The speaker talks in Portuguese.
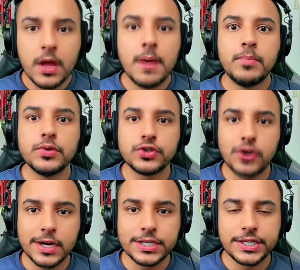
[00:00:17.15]
Por
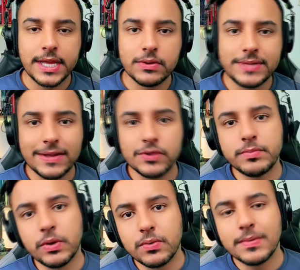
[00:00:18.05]
sorte, eu tenho a do
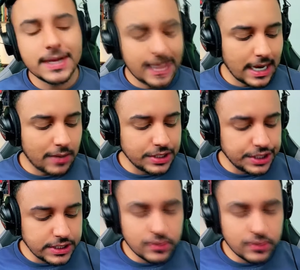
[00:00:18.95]
meu canal antigo,